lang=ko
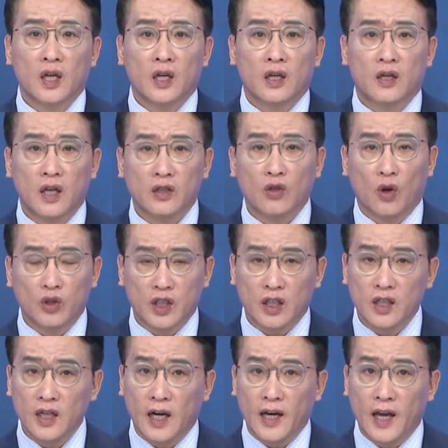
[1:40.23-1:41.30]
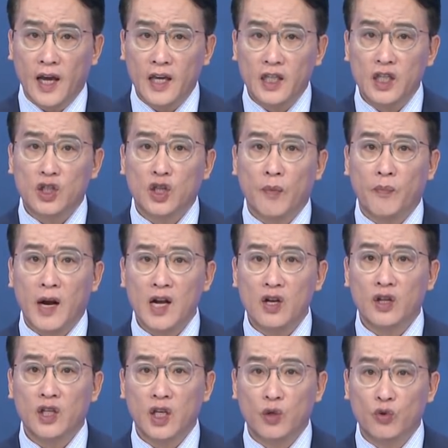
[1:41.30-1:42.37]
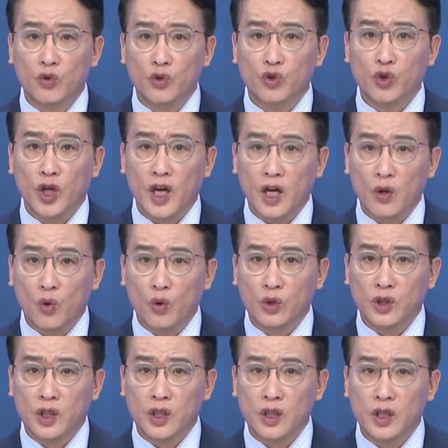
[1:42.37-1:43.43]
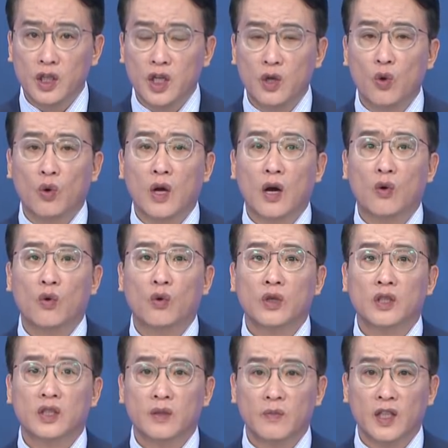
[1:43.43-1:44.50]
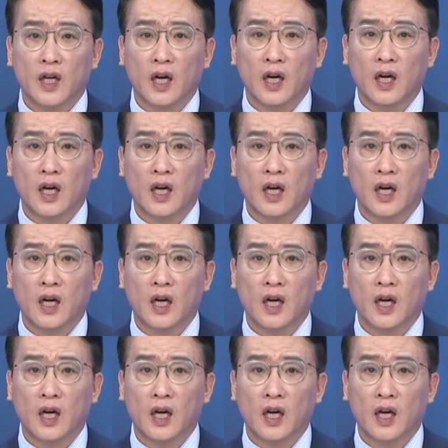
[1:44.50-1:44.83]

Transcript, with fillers: 그래서 어쨌든 간에 2008년 이후 최고치를 기록하고 있습니다.